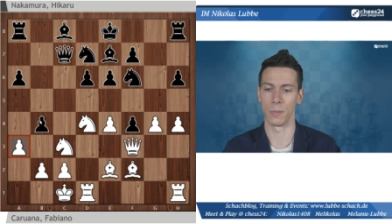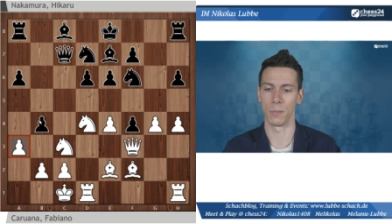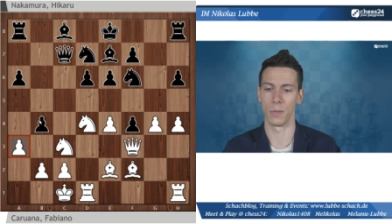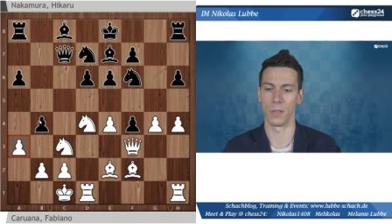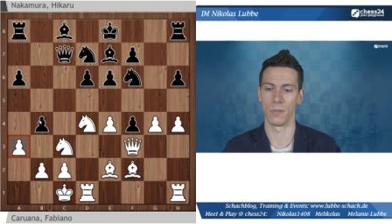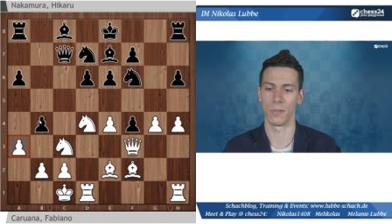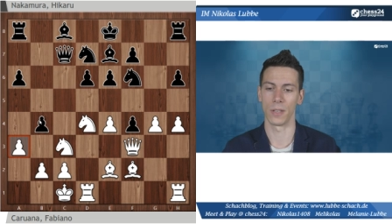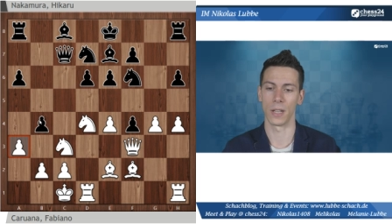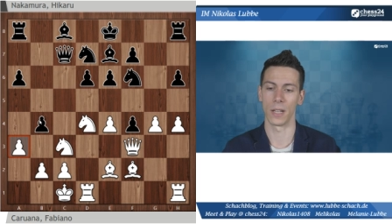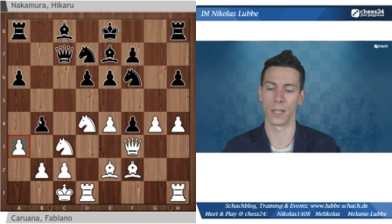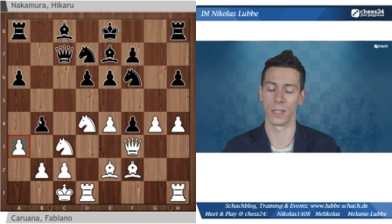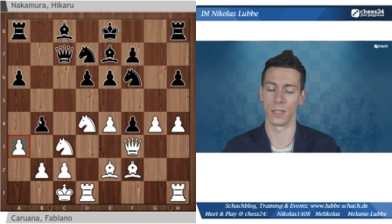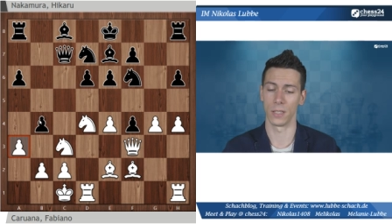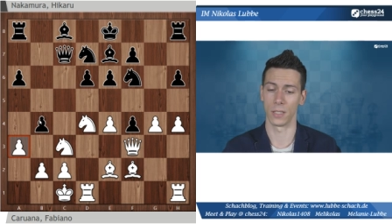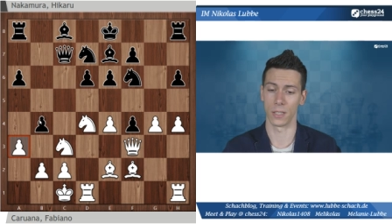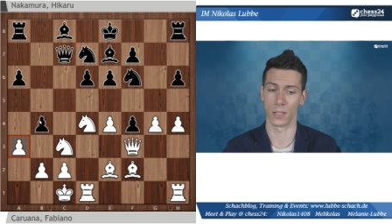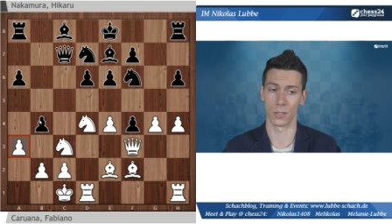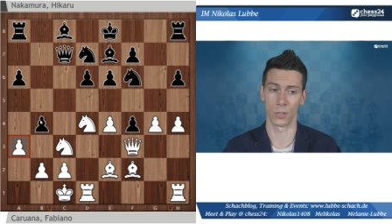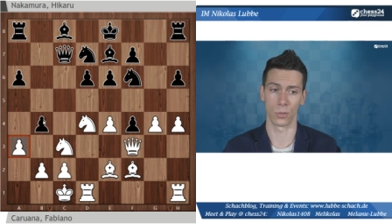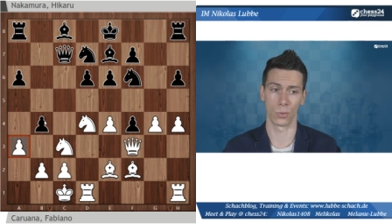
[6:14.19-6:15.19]
B4 eigentlich
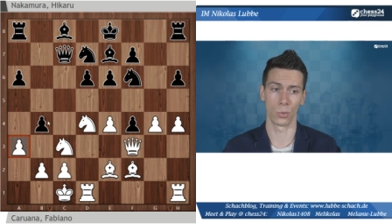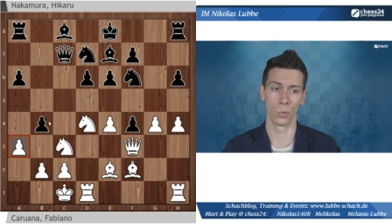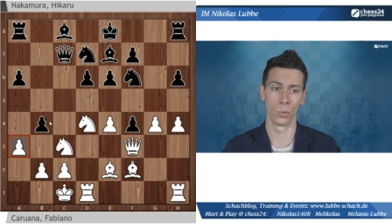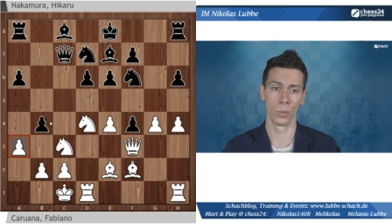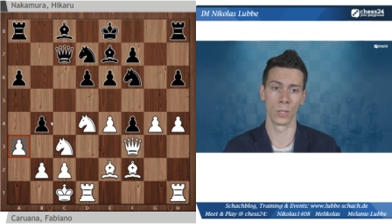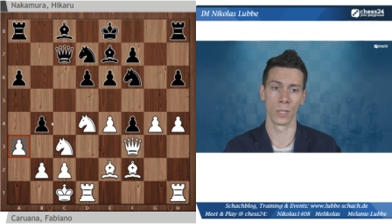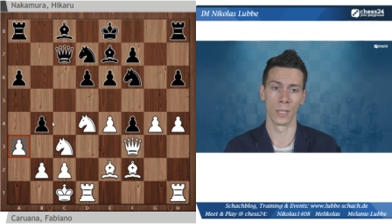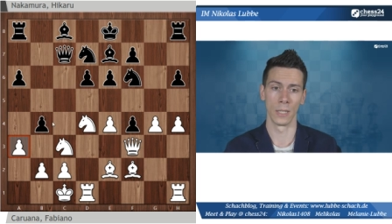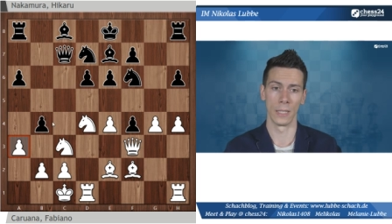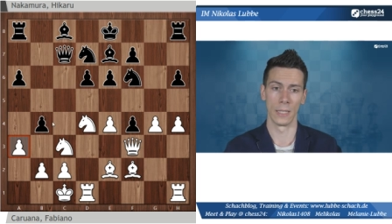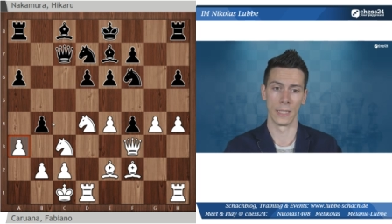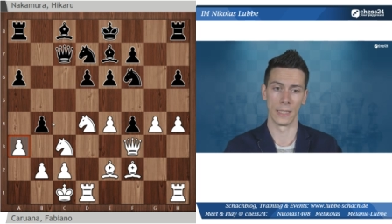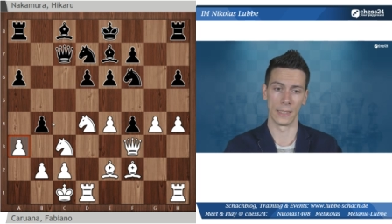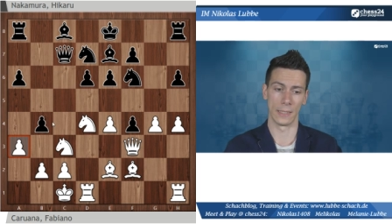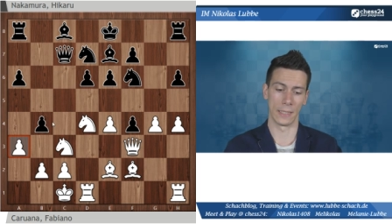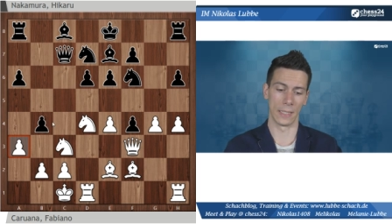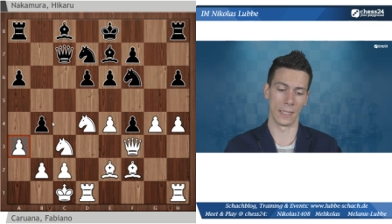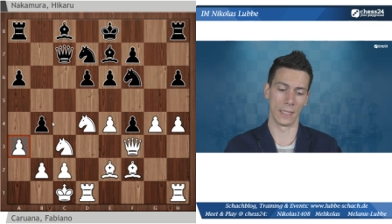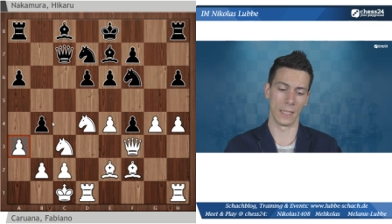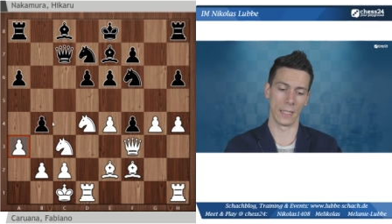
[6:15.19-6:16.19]
ganz gut,
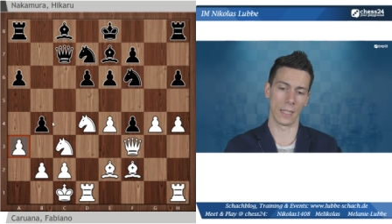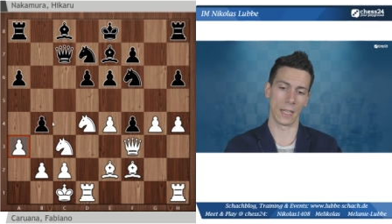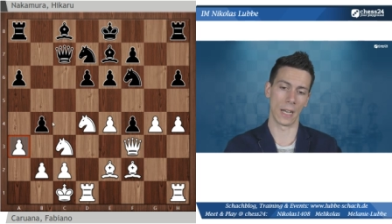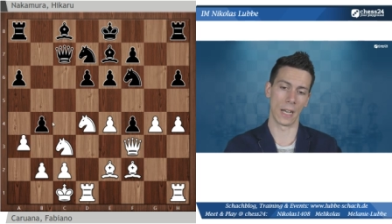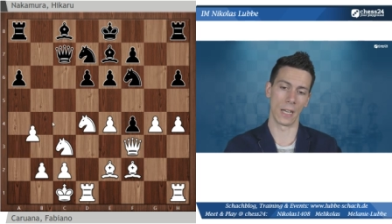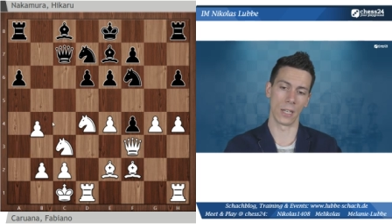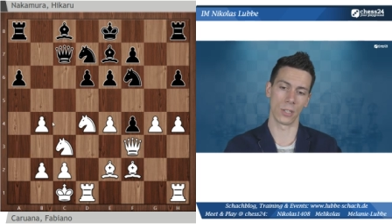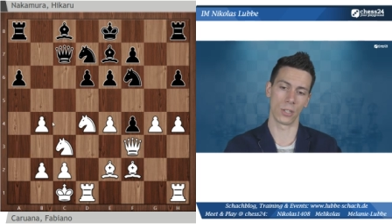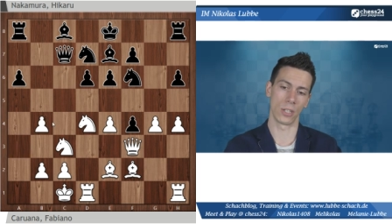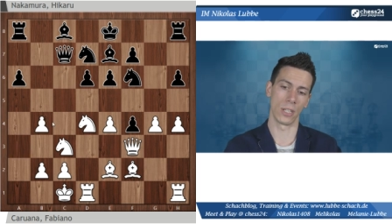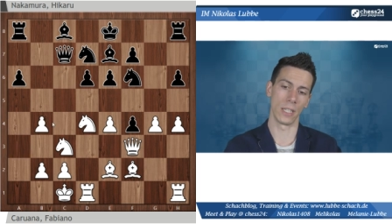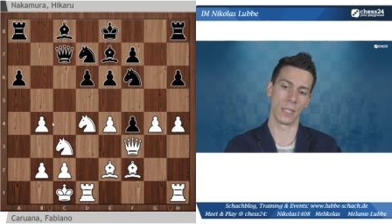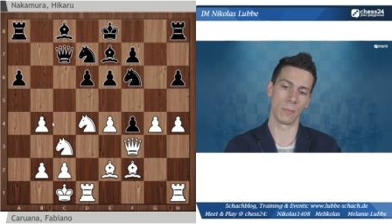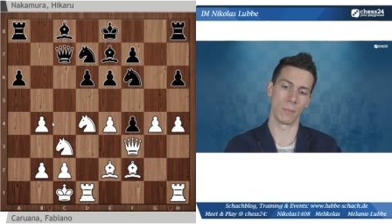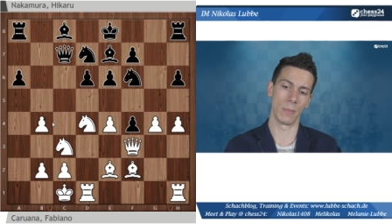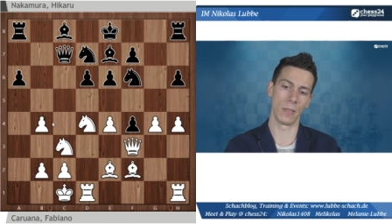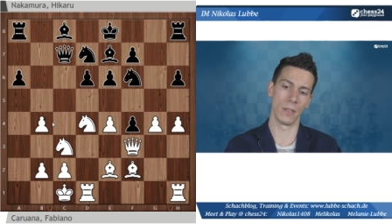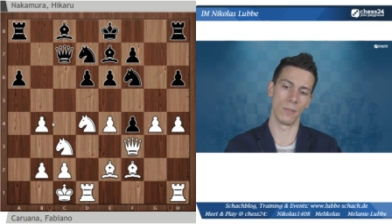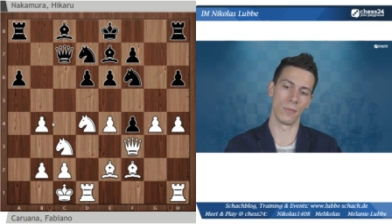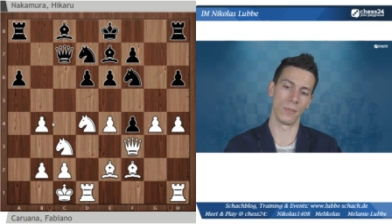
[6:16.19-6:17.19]
denn nach A schlägt
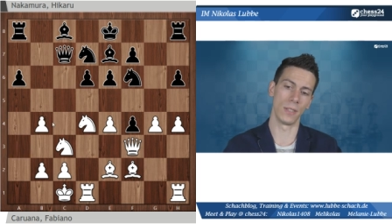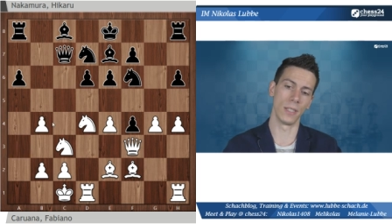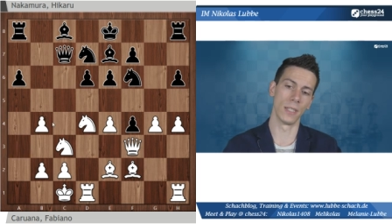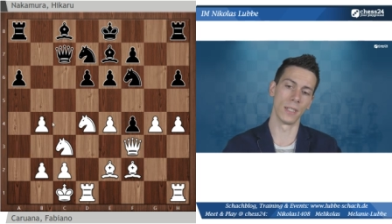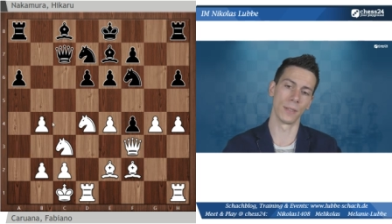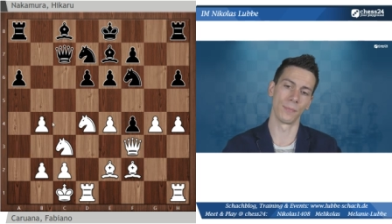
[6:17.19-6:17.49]
B4